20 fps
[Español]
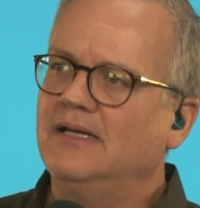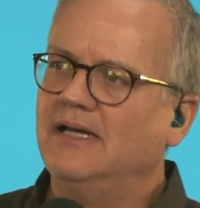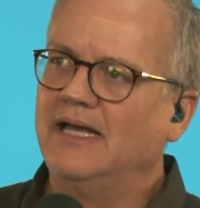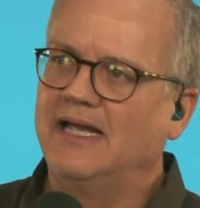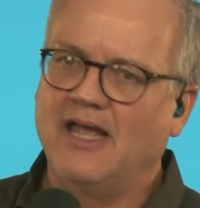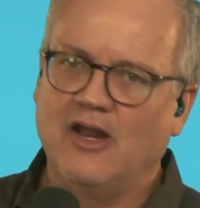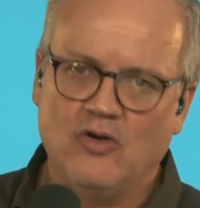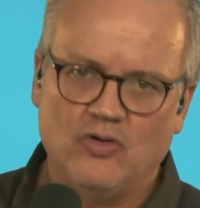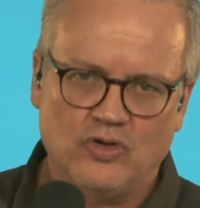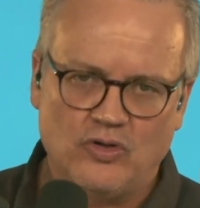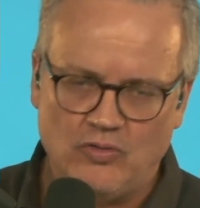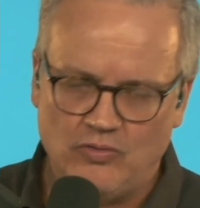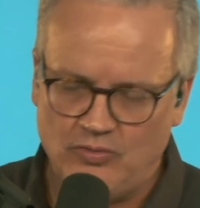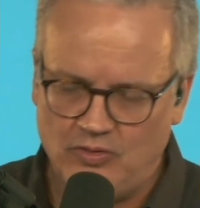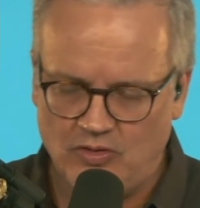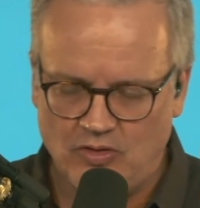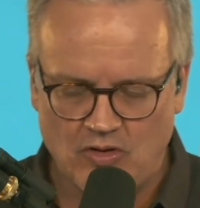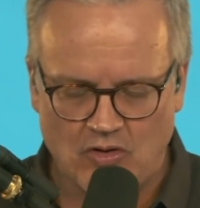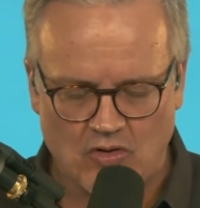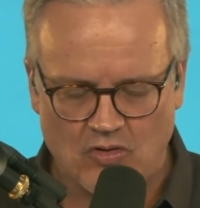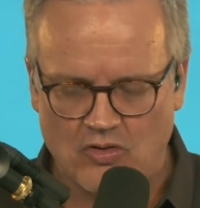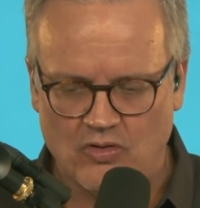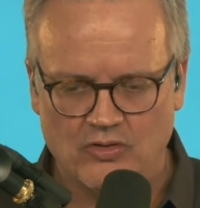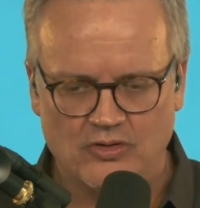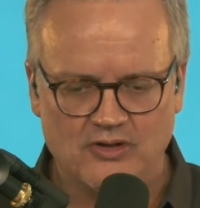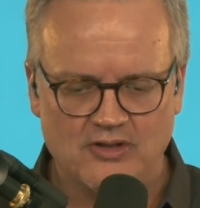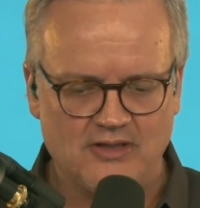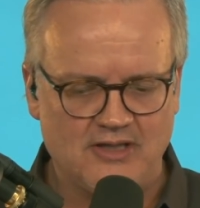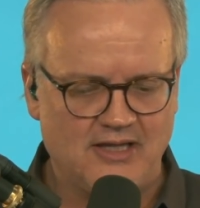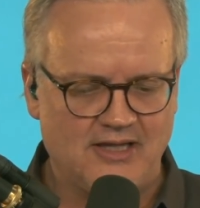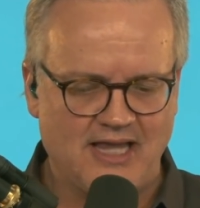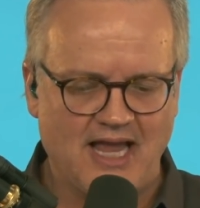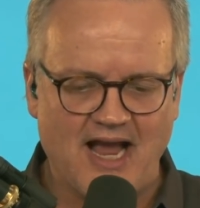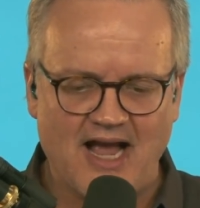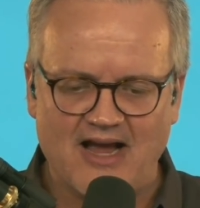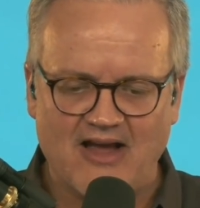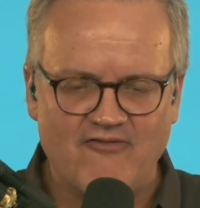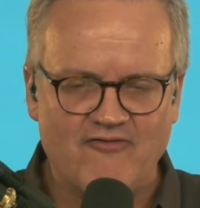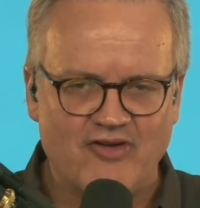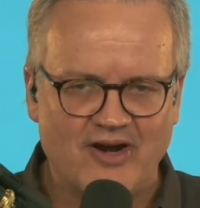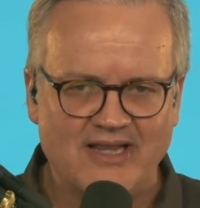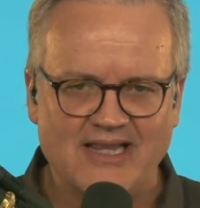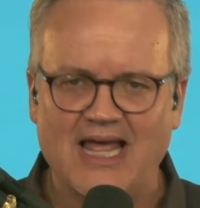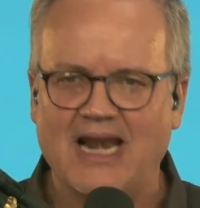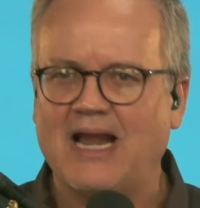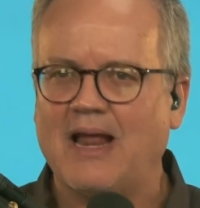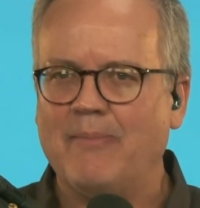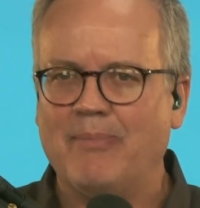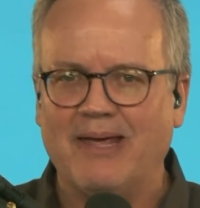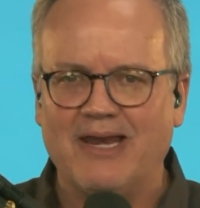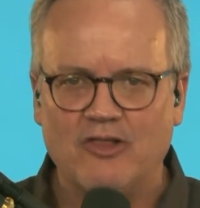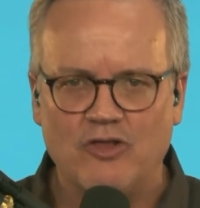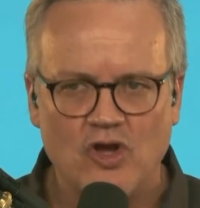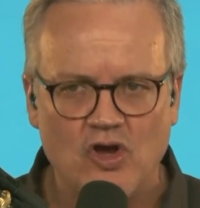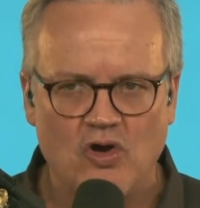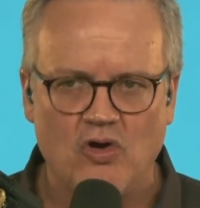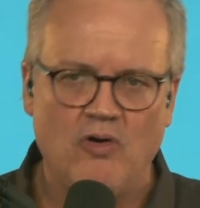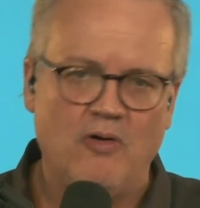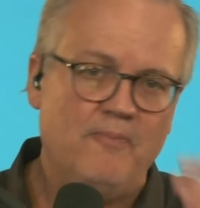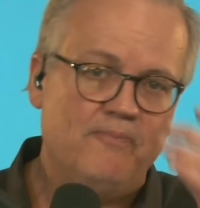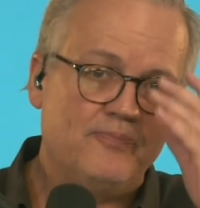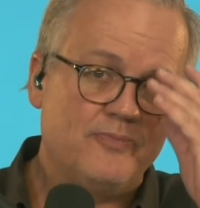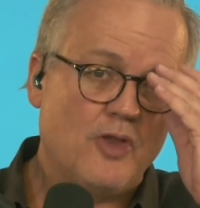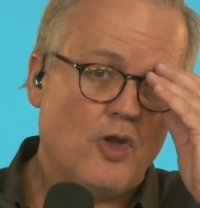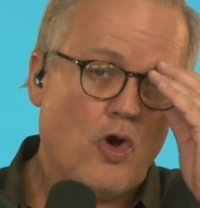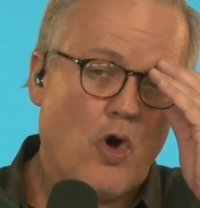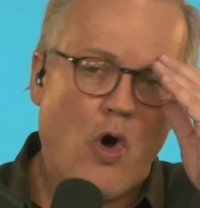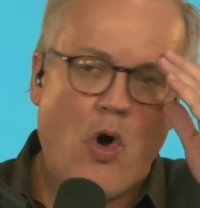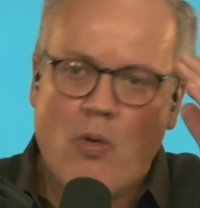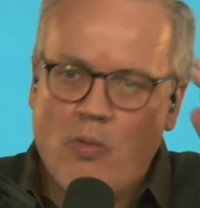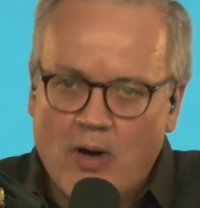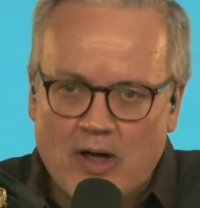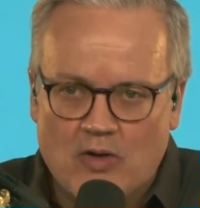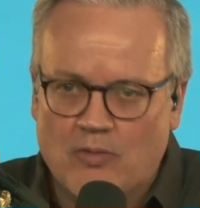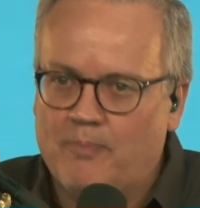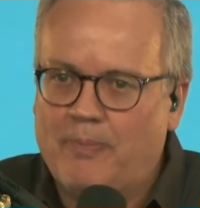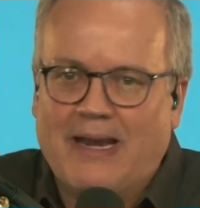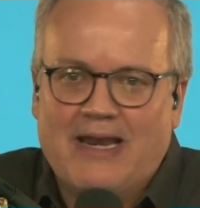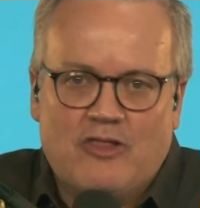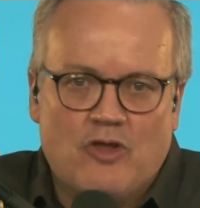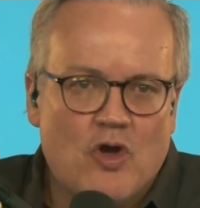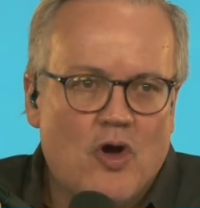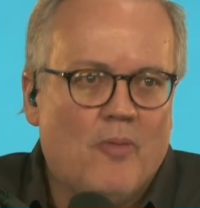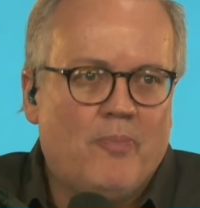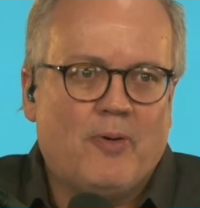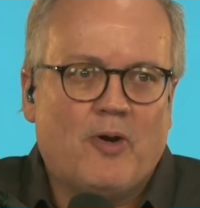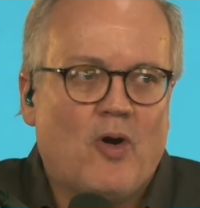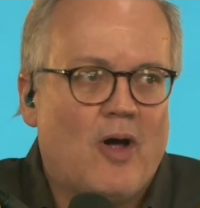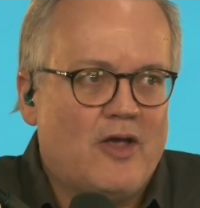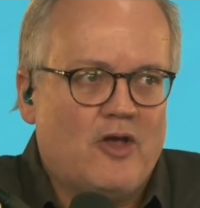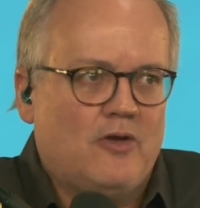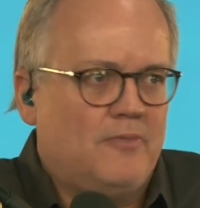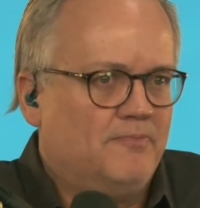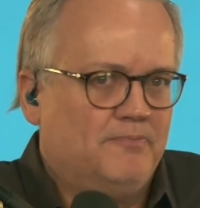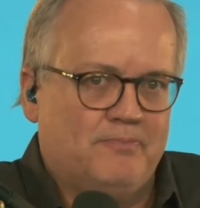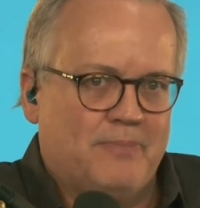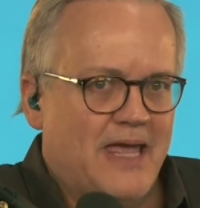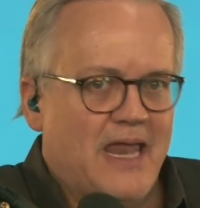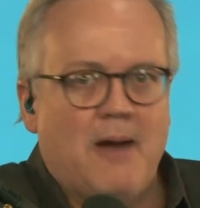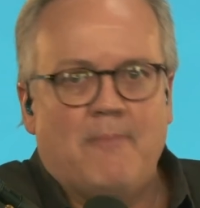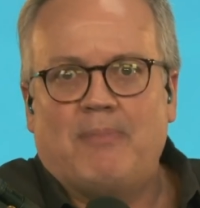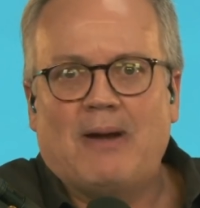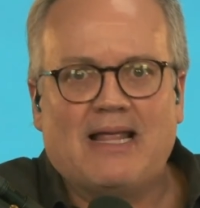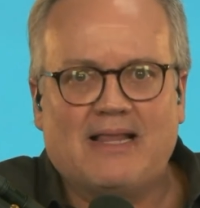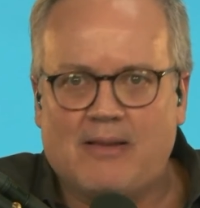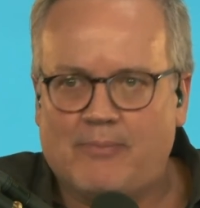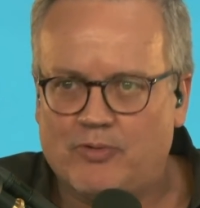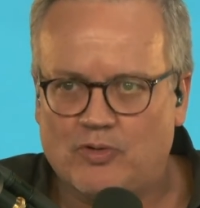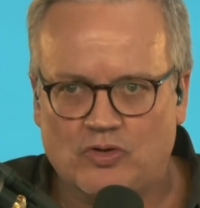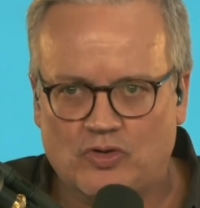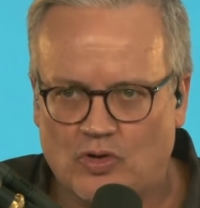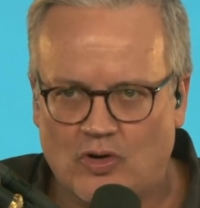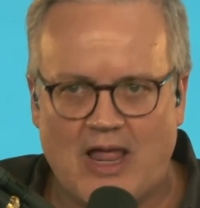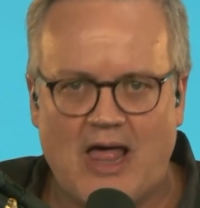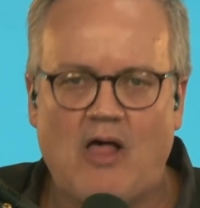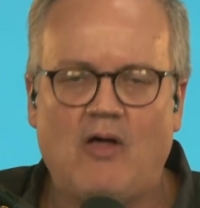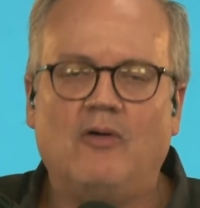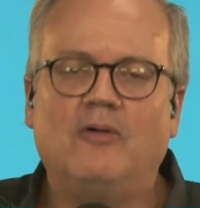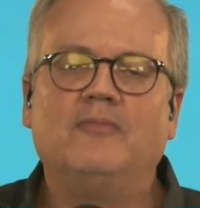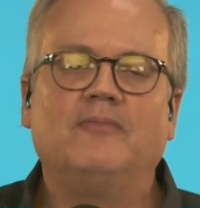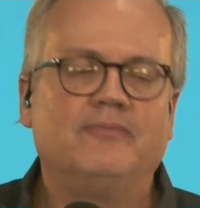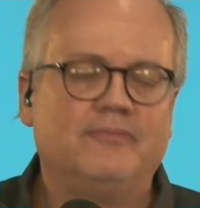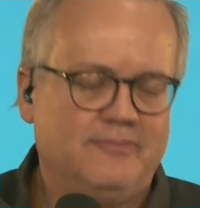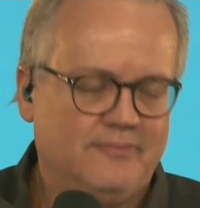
que no, tenga que enfrentar que perdió, o oh, bueno, perdió, pero ahí viene plata por otro lado.